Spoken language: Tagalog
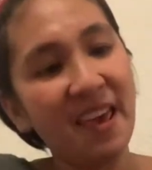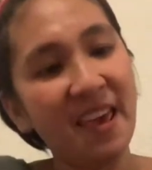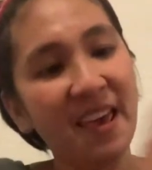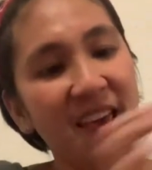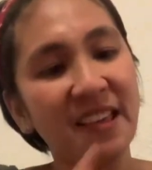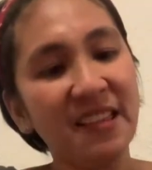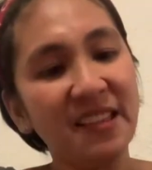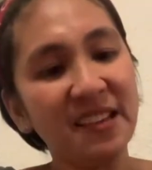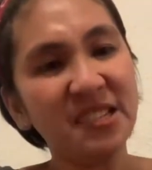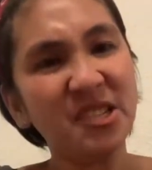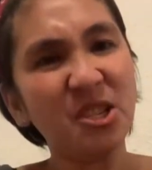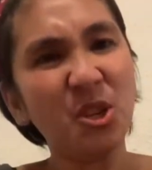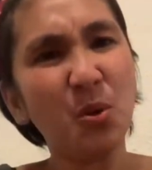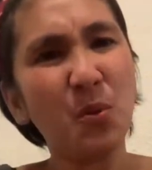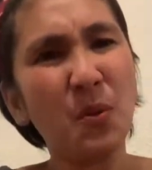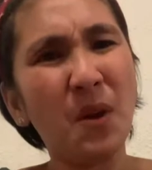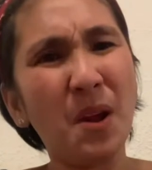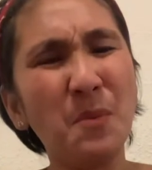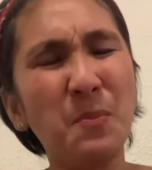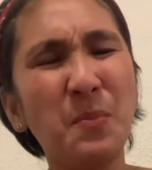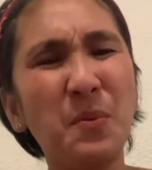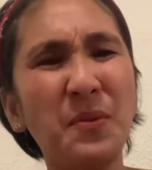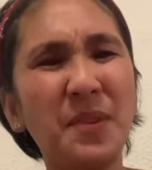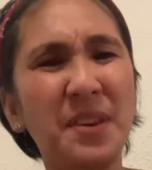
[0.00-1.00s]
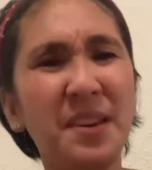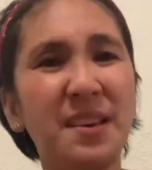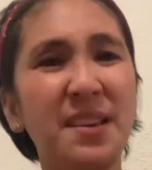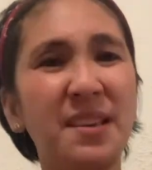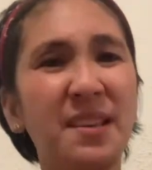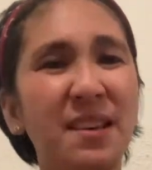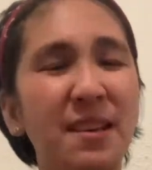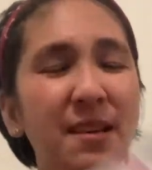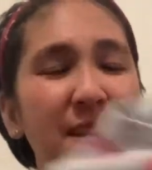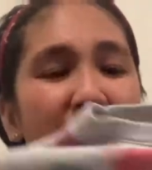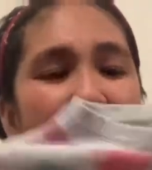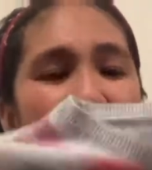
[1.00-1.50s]
Disigwal po
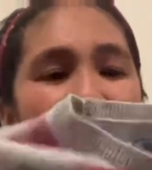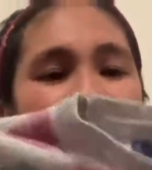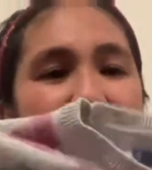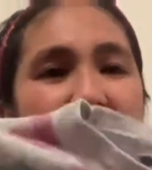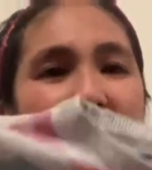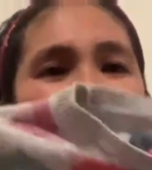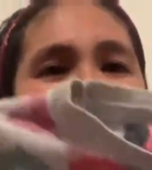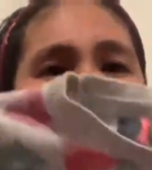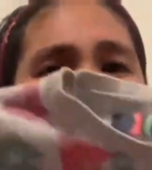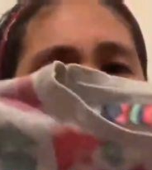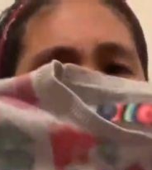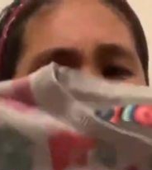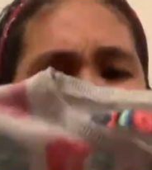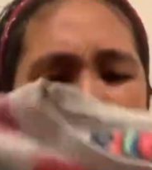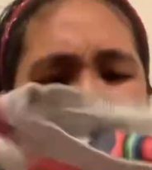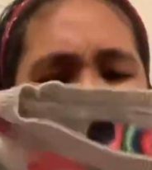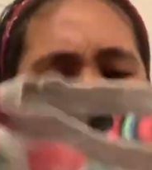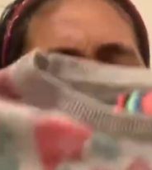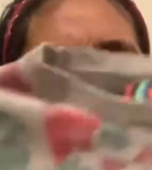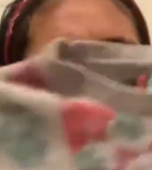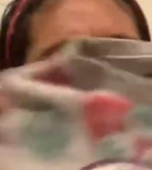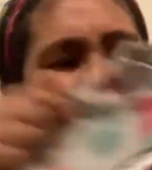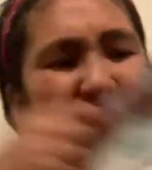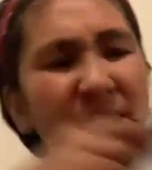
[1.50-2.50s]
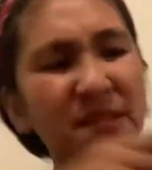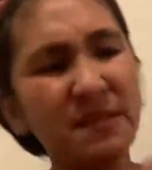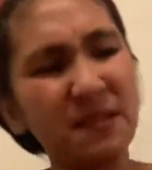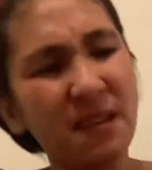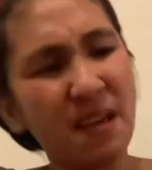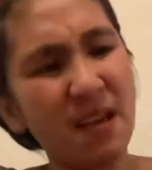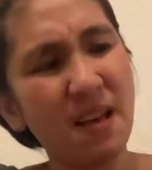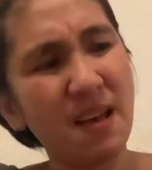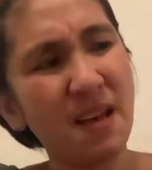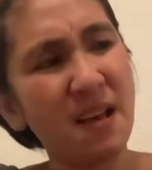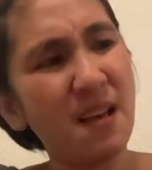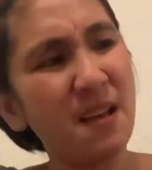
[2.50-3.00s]
eh, I think dito po ata
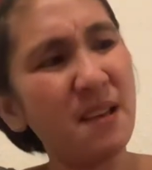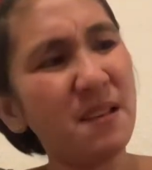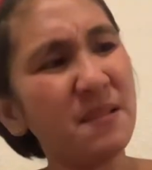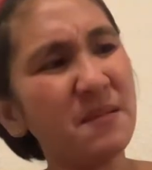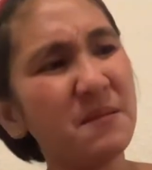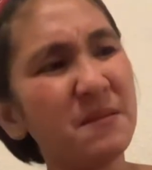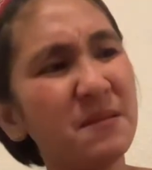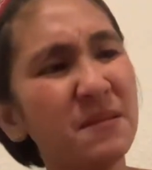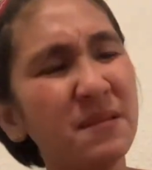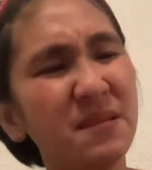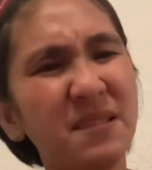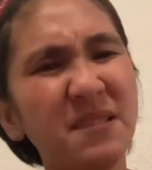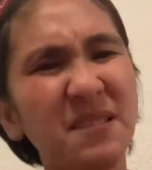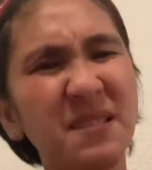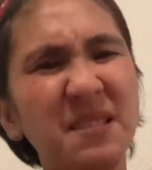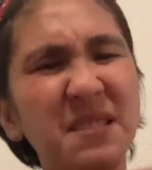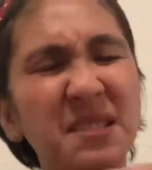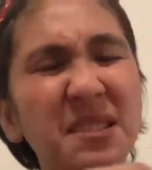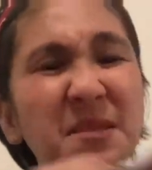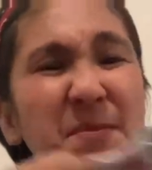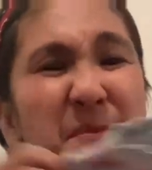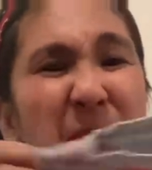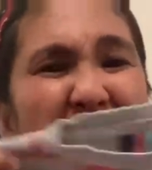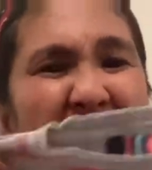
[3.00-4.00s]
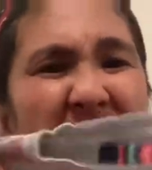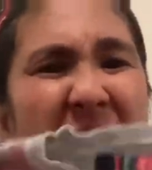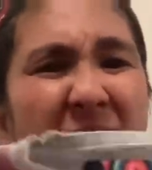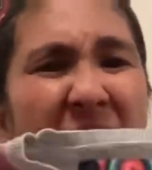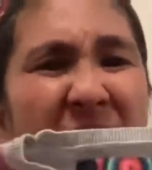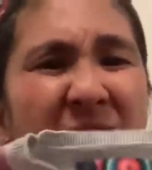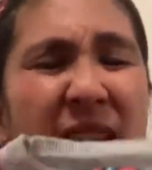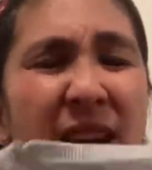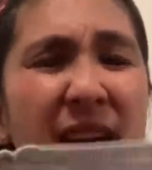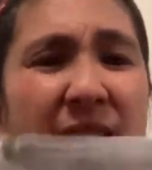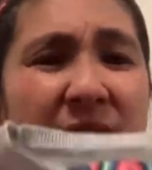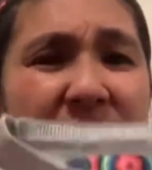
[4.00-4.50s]
sa Spain lang
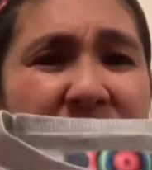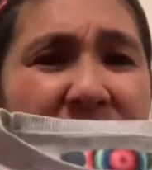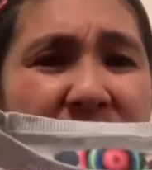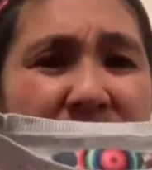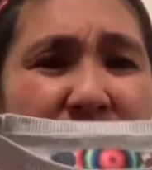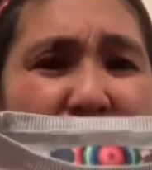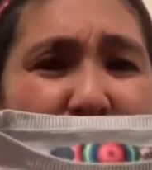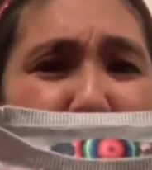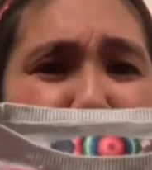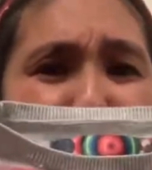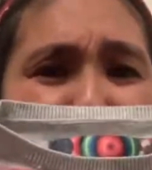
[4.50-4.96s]
yan. Hindi ko,